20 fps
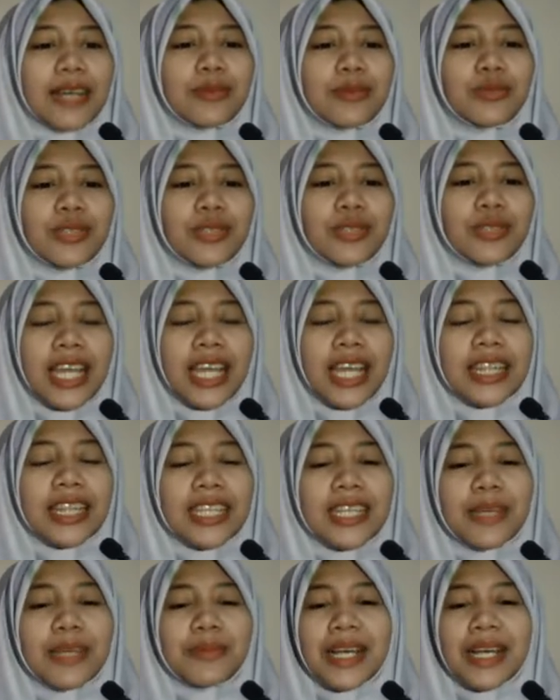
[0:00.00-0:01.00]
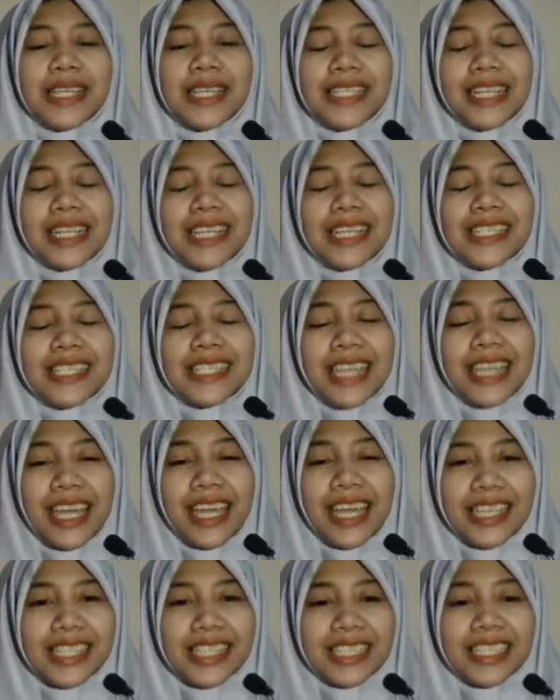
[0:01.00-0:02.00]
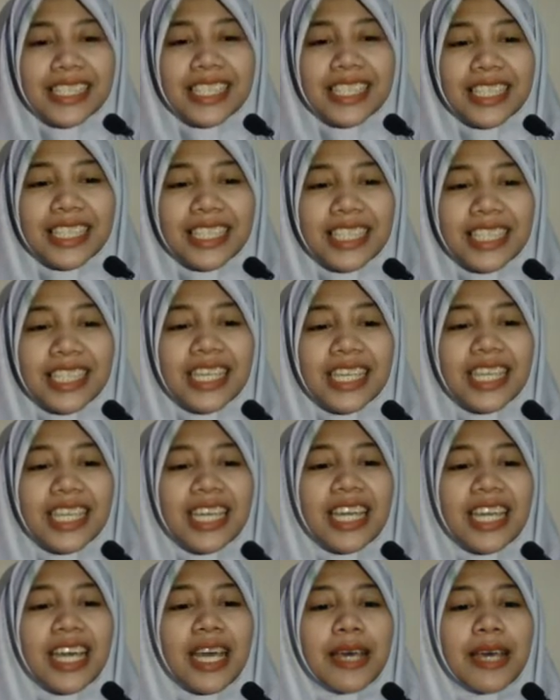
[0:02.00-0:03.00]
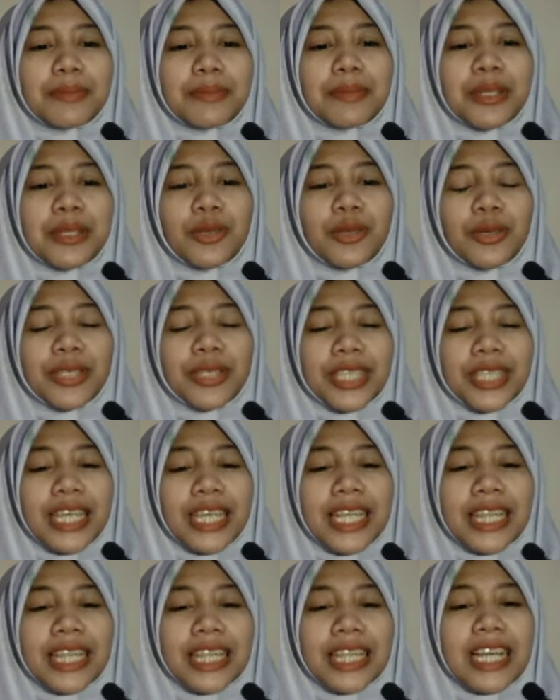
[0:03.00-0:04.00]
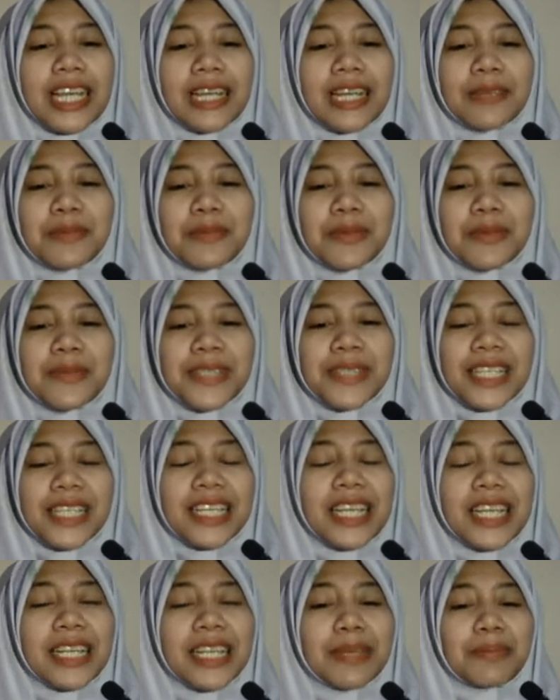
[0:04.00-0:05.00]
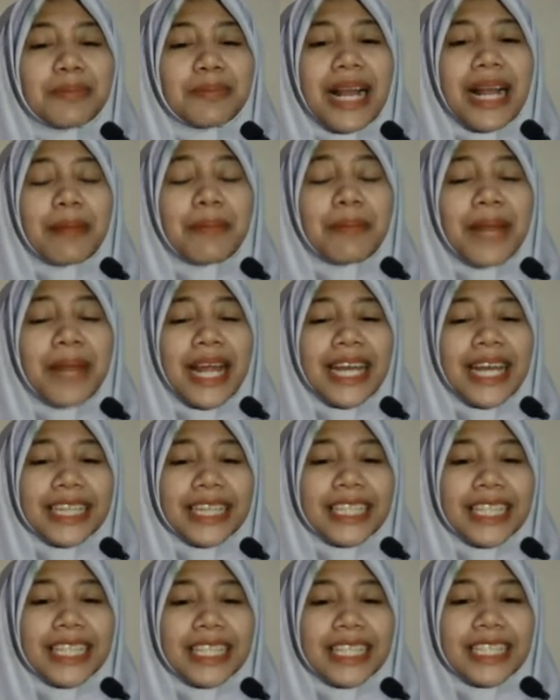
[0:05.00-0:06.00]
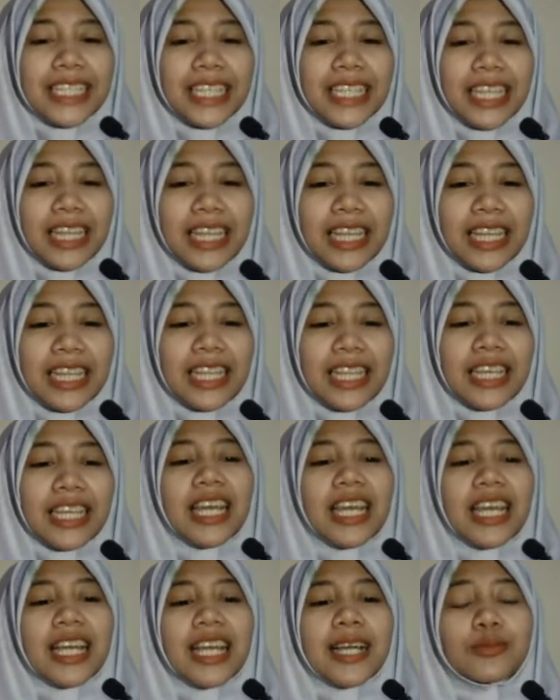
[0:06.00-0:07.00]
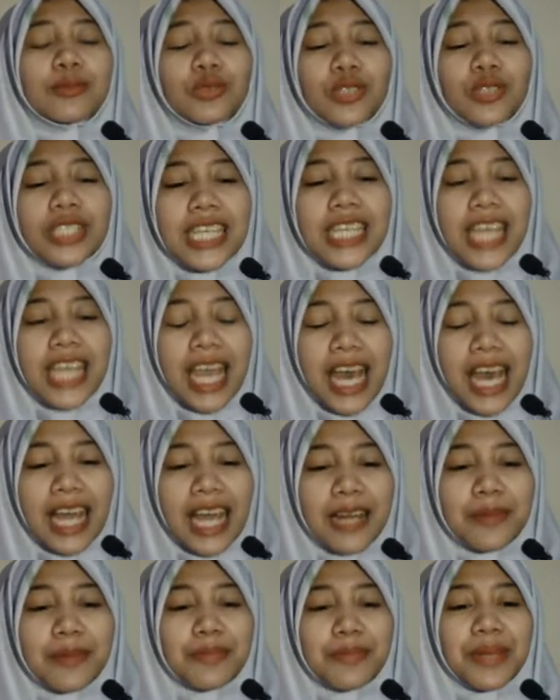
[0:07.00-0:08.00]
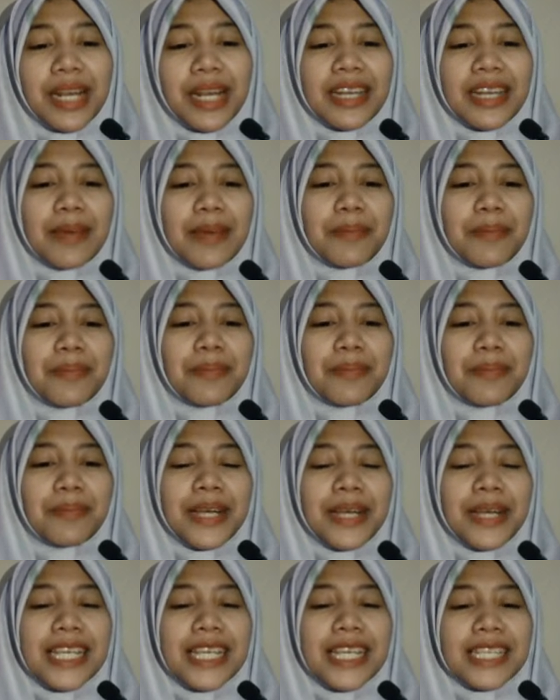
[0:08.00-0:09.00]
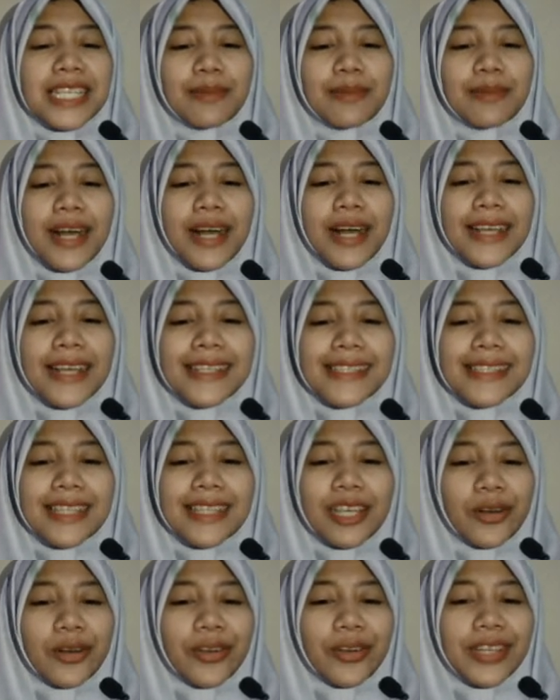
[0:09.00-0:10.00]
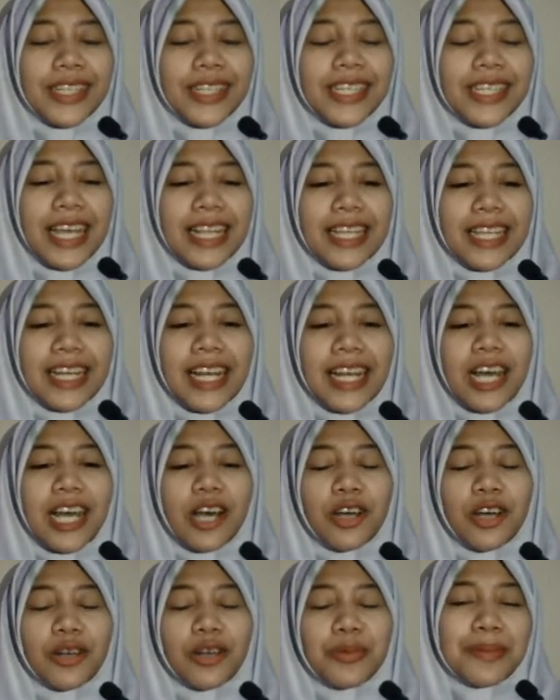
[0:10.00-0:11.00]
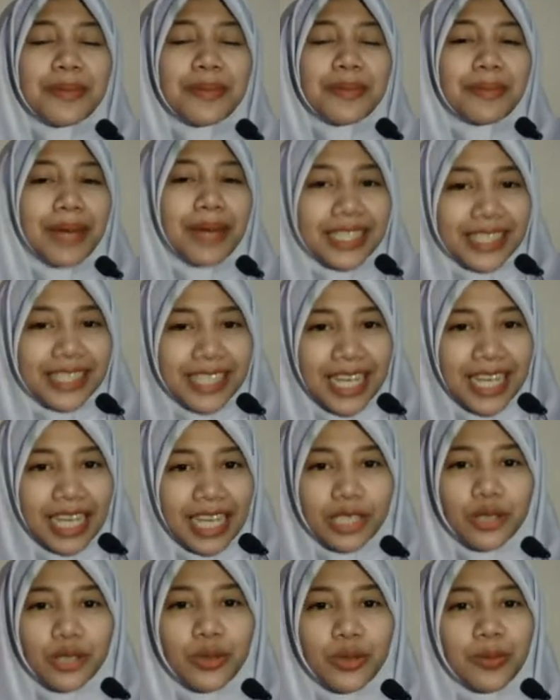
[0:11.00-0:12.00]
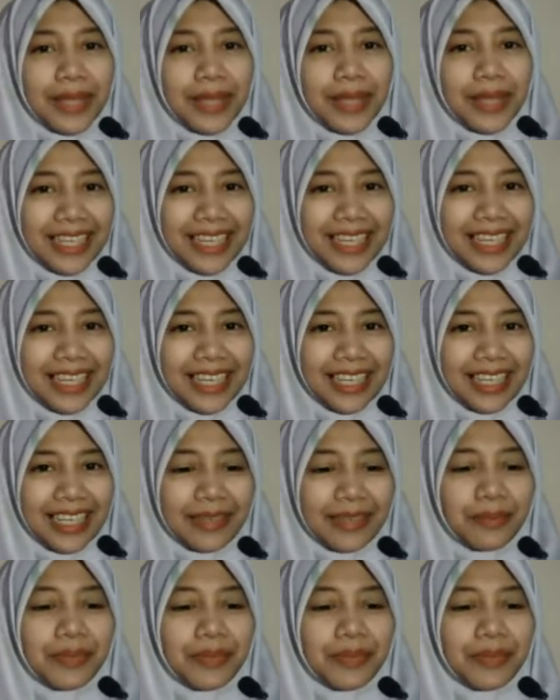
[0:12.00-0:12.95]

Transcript: kemudian tidak menghasilkan cahaya sendiri, bentuknya tidak lebih besar dari planet kerdil. Kemudian berada pada sebuah asteroid di antara orbit Mars dan Jupiter.